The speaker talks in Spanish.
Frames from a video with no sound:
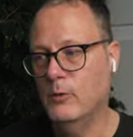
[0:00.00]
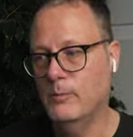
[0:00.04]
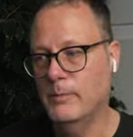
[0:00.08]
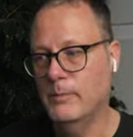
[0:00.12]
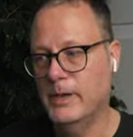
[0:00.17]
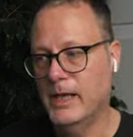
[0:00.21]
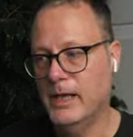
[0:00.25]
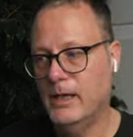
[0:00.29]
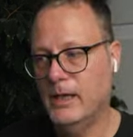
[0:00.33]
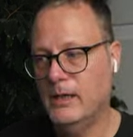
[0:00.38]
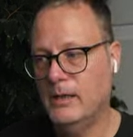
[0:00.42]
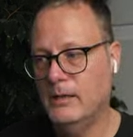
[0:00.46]

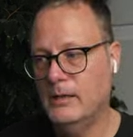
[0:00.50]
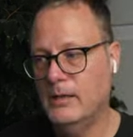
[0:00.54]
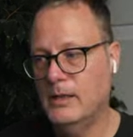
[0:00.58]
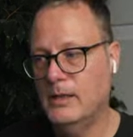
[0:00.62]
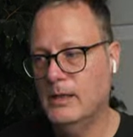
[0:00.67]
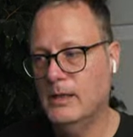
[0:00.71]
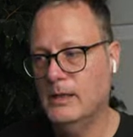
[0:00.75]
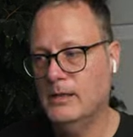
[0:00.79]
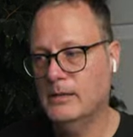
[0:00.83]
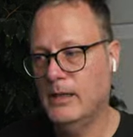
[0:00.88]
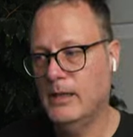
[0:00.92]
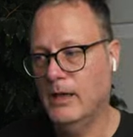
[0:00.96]
umbral,
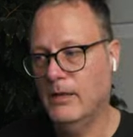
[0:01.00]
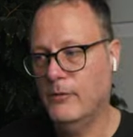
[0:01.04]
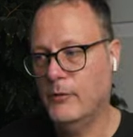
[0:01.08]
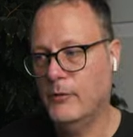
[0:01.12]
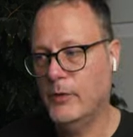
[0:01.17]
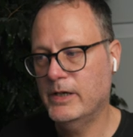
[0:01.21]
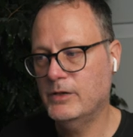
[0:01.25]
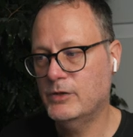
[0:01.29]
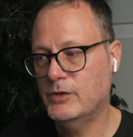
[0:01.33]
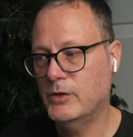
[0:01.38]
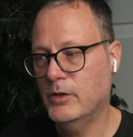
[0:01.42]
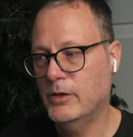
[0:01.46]
del
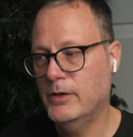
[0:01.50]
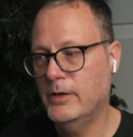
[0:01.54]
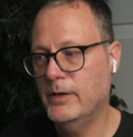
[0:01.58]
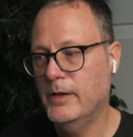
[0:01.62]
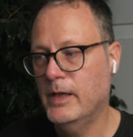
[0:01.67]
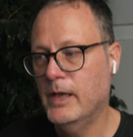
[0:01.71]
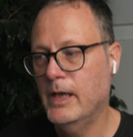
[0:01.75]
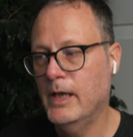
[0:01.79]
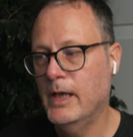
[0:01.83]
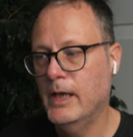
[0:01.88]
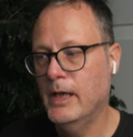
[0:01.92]
threshold,